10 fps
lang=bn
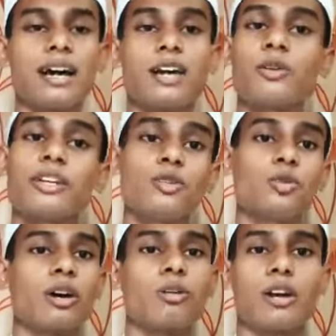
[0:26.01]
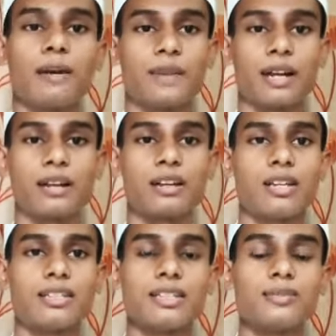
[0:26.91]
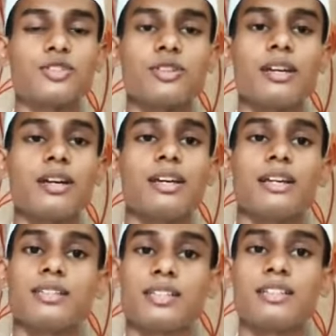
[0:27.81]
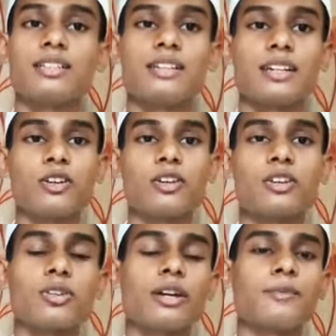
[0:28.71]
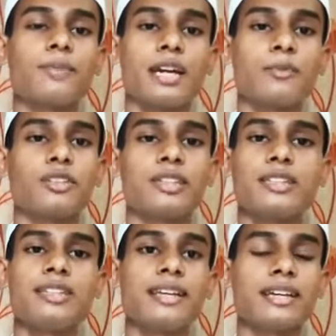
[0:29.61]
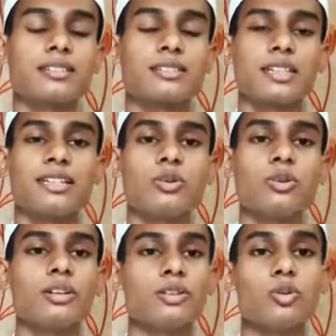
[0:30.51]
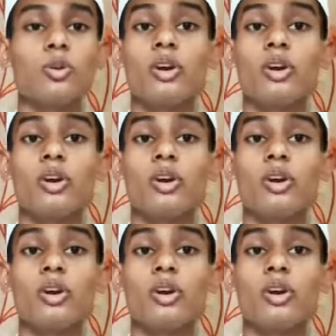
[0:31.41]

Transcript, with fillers: আরও কেন দোয়া করলাম না সে বিষয়ে সেটির দিকে লক্ষ্য করে কেমতের দিন এক শ্রেণীর লোক কিন্তু